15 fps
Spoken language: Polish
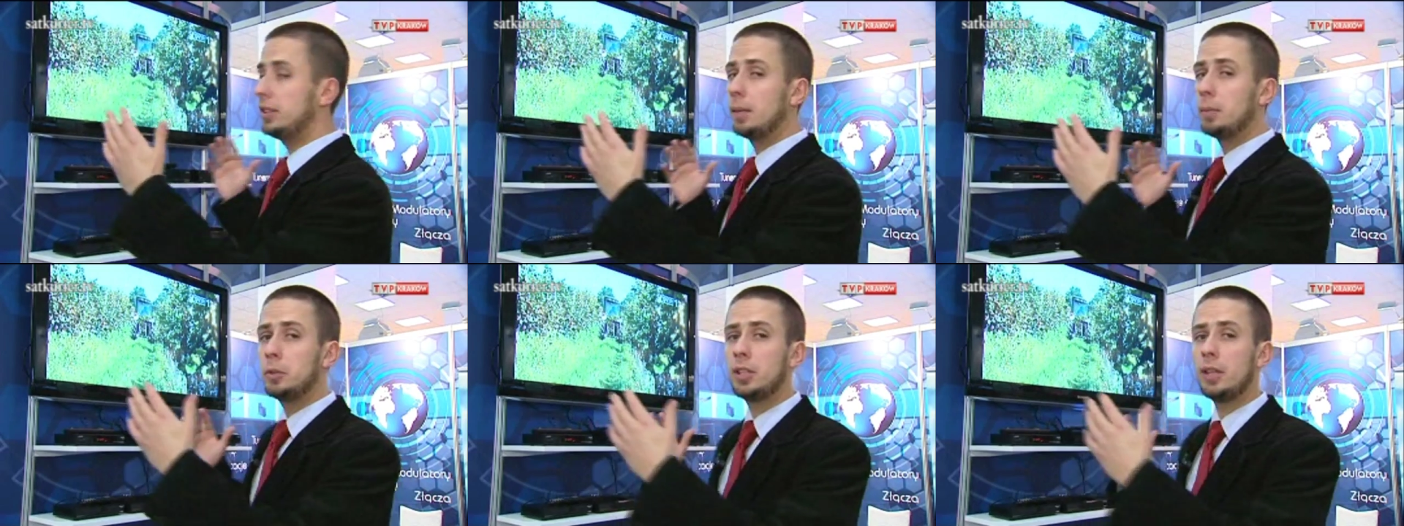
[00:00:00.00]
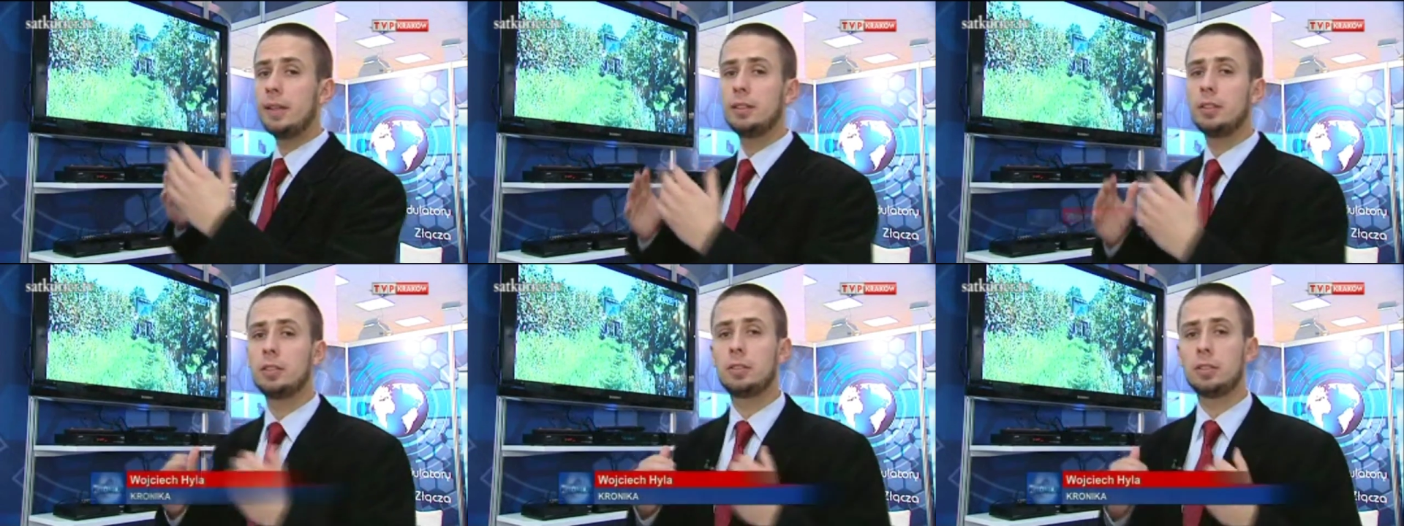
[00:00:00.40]

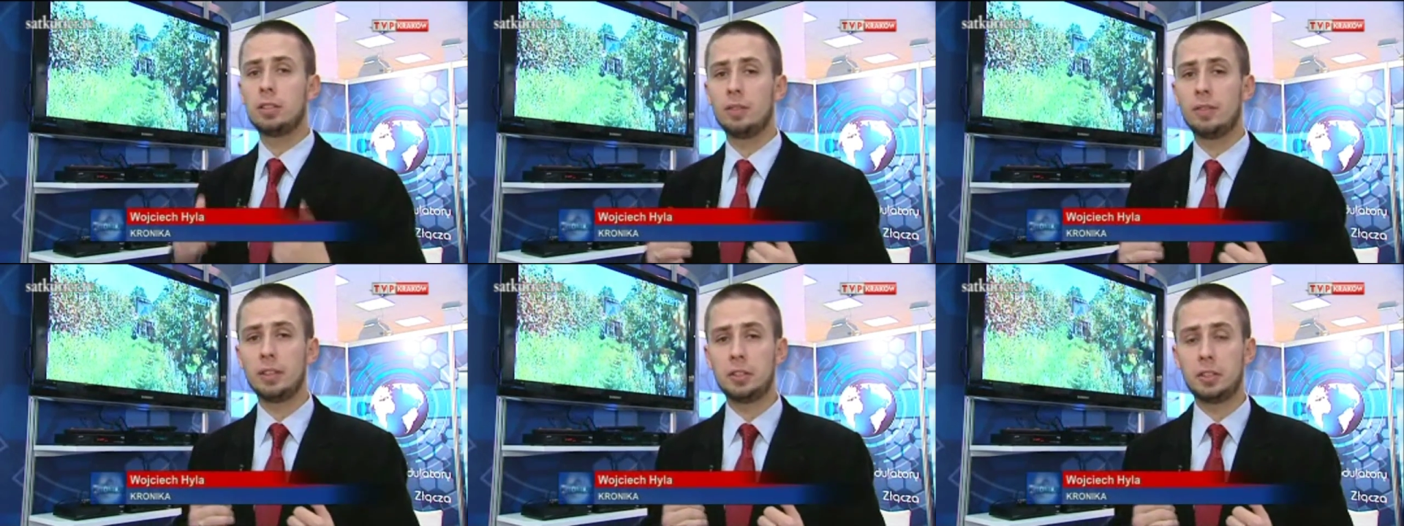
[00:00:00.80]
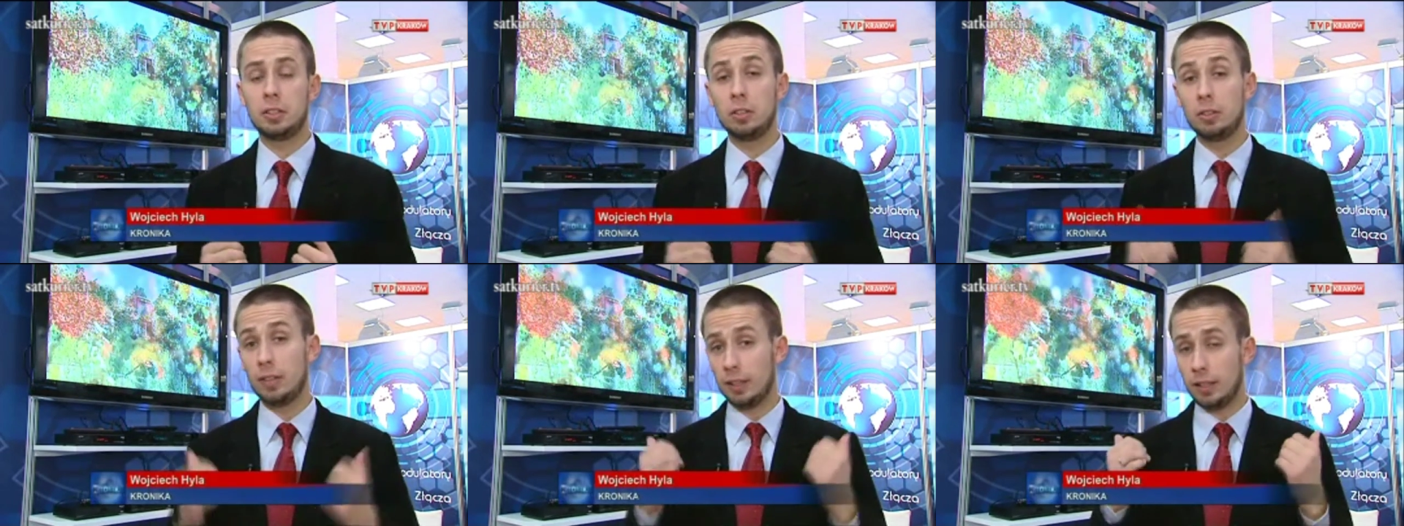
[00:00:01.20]
musiała dostosować się
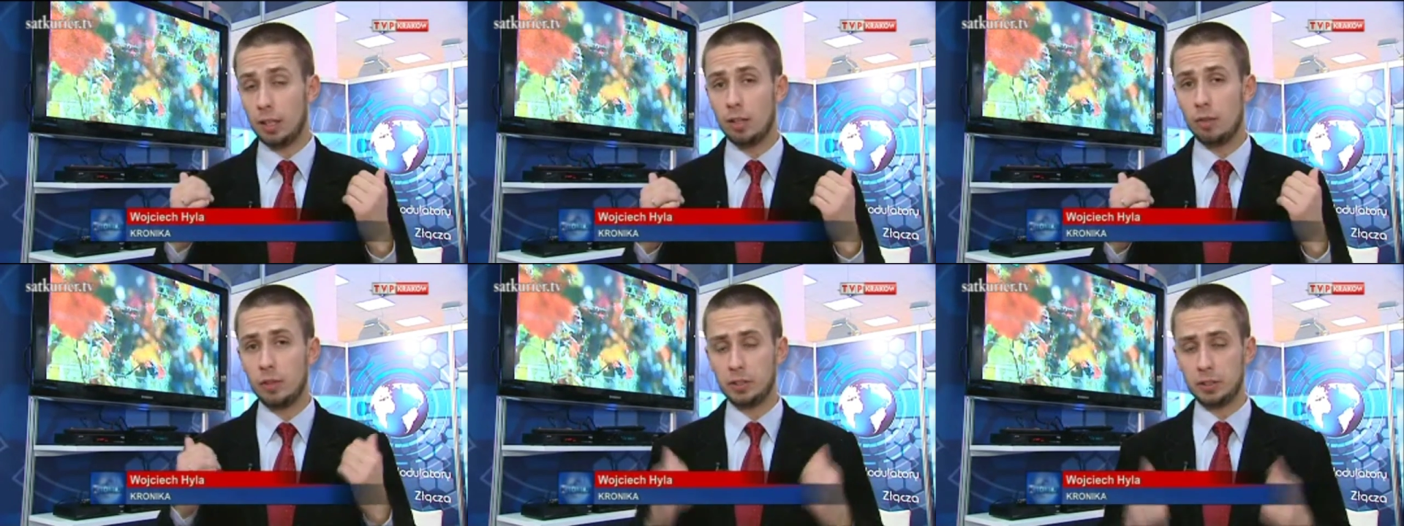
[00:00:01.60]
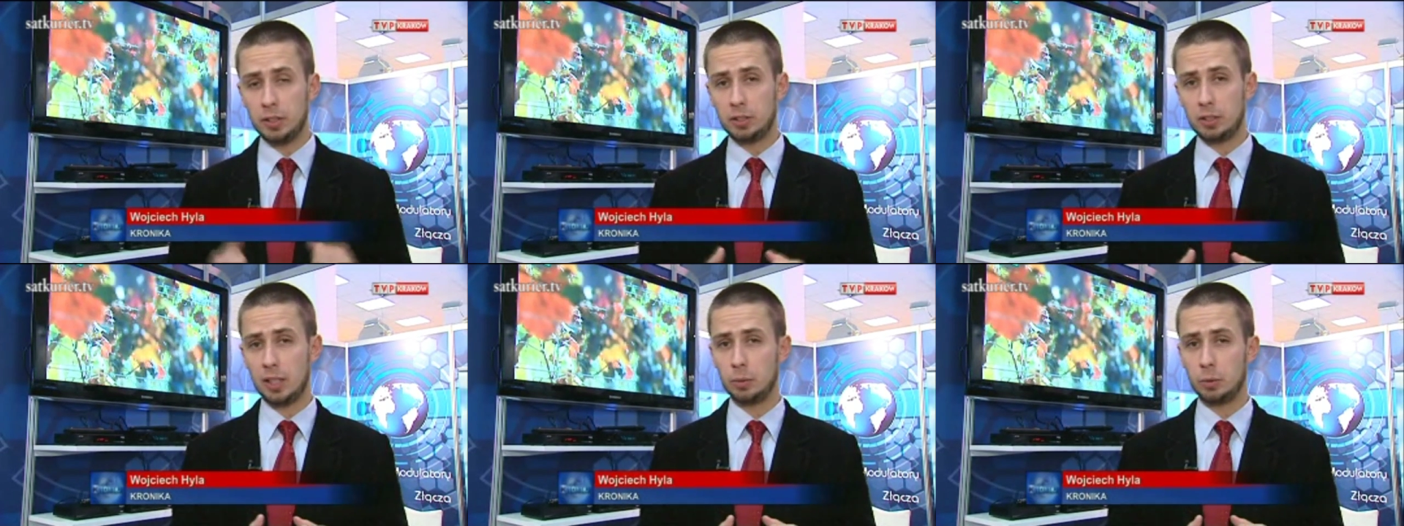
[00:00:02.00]
do takiego
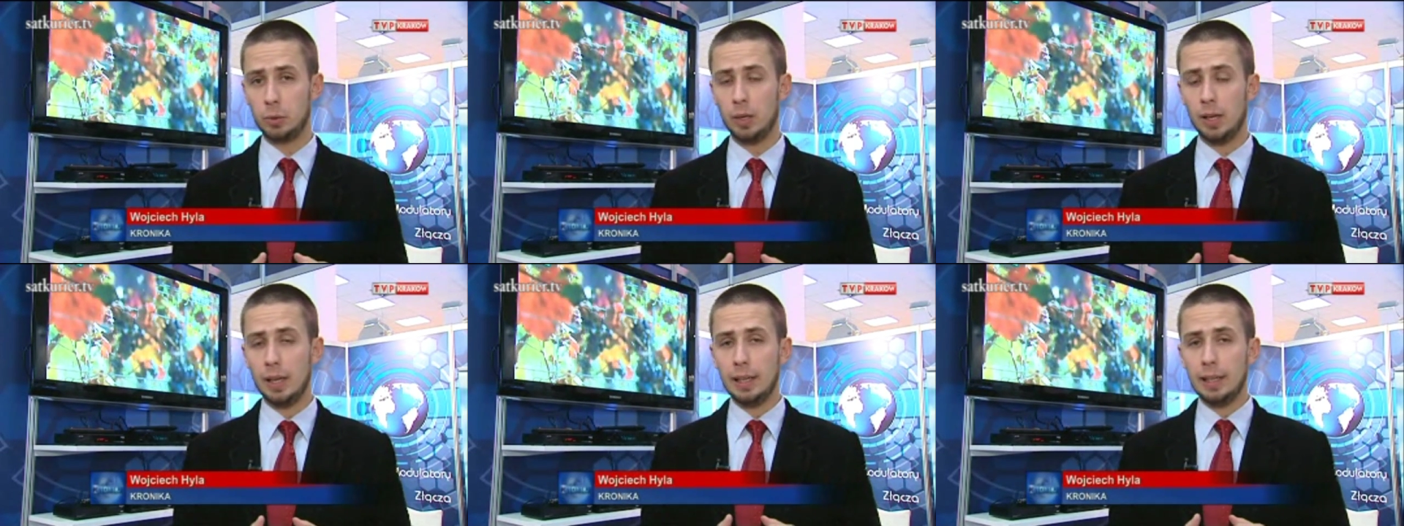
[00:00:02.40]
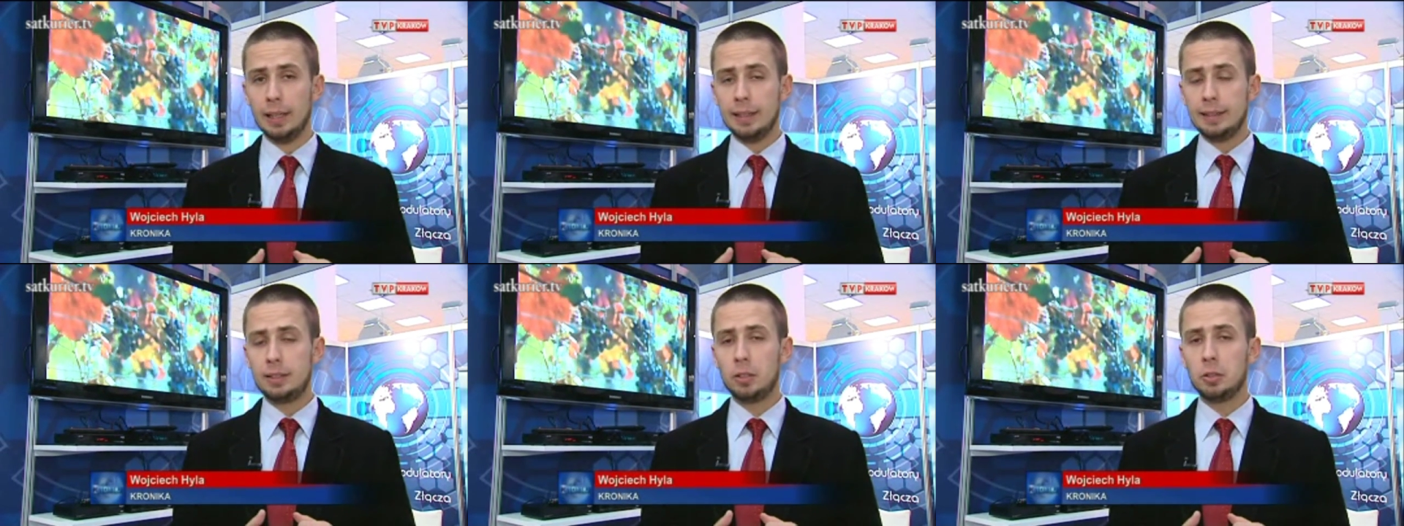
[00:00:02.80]
właśnie kształtu.
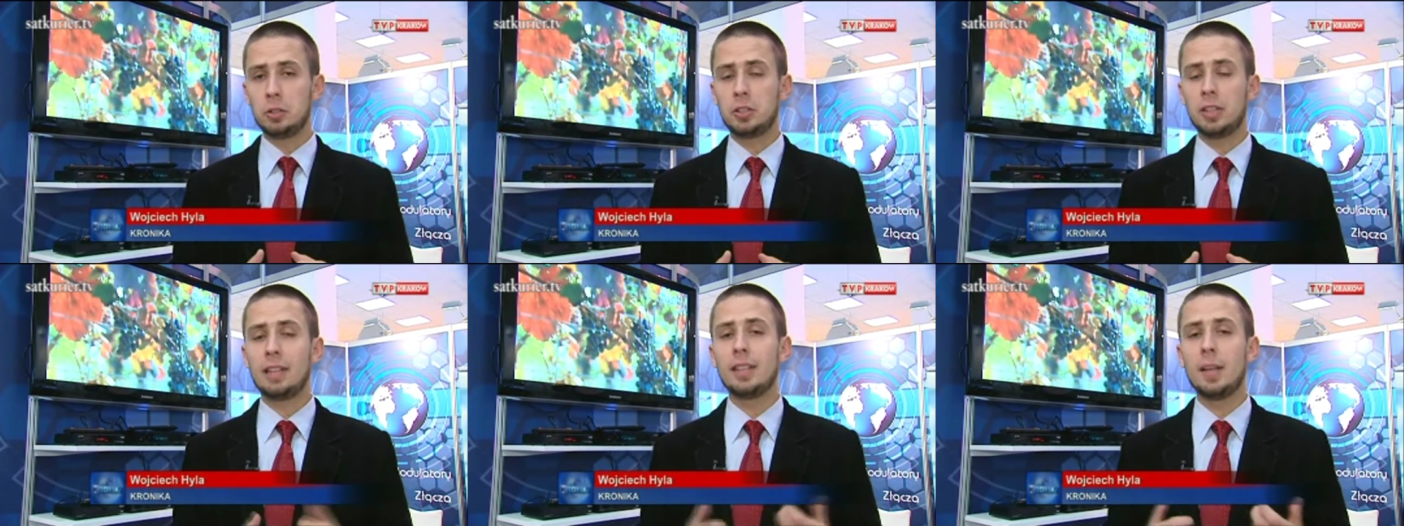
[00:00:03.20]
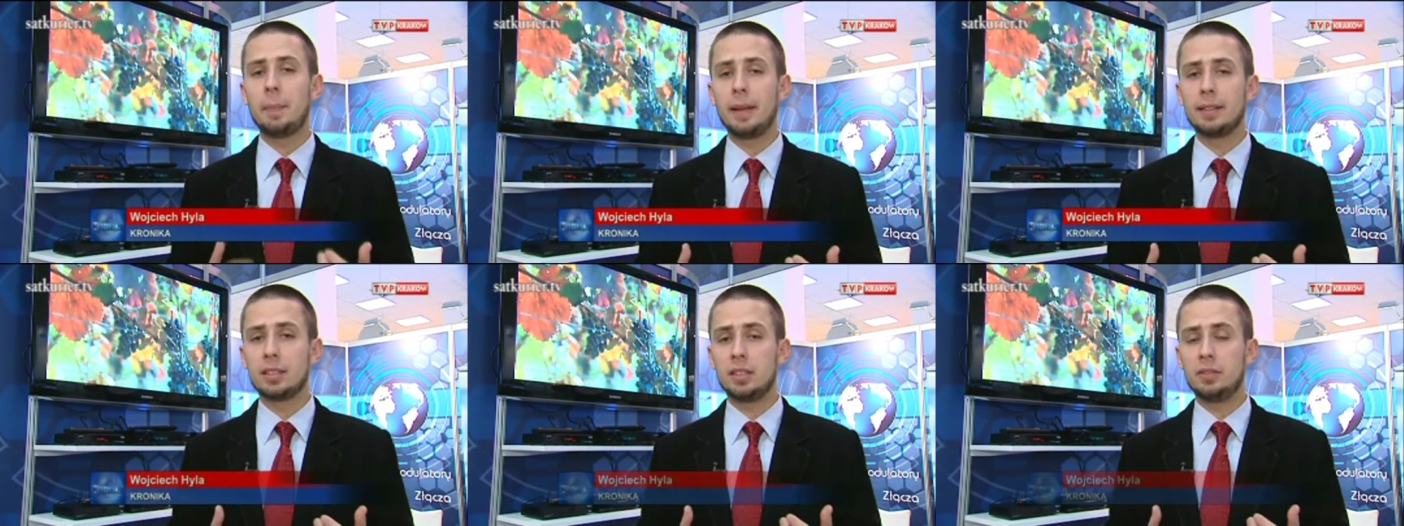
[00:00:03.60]
Stąd czarne
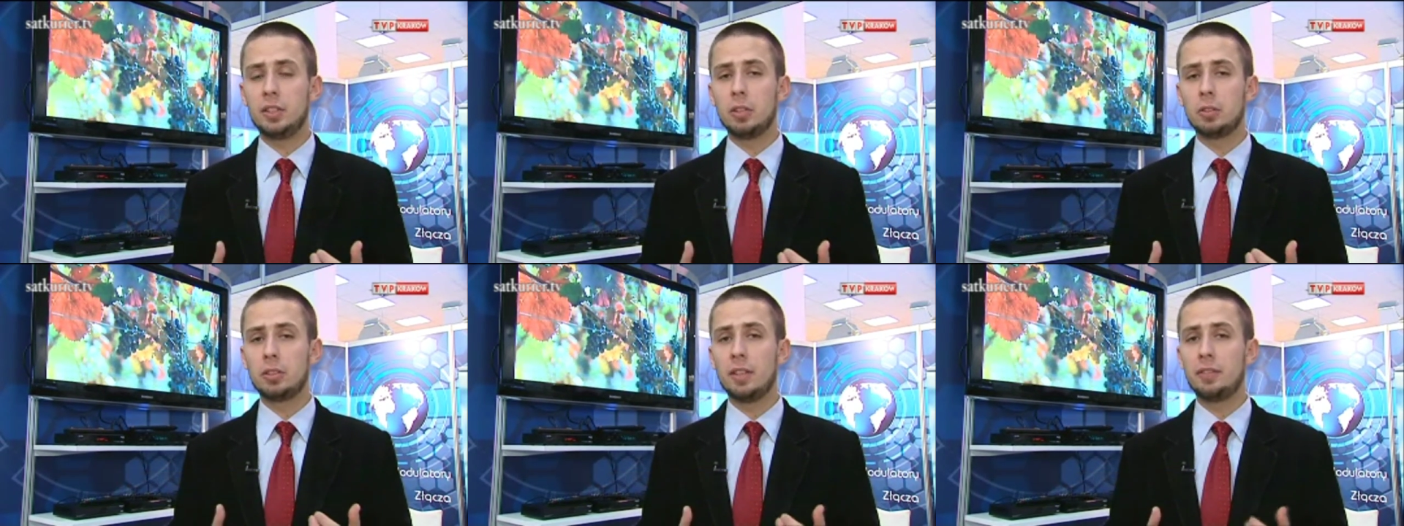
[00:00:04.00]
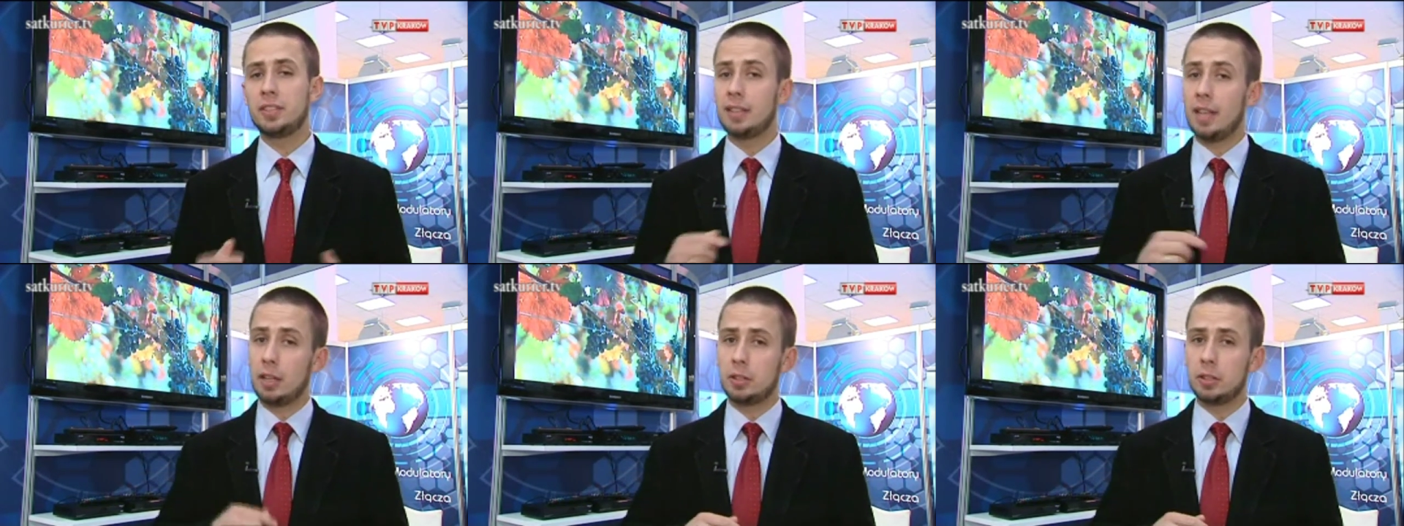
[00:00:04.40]
paski widoczne w
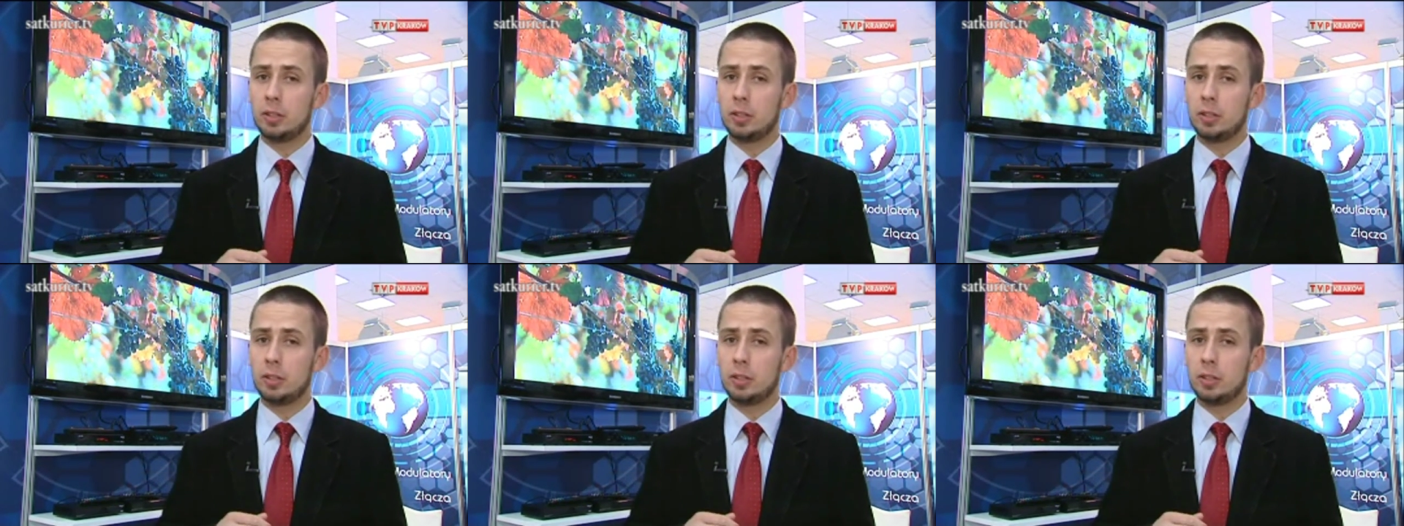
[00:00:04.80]
starszych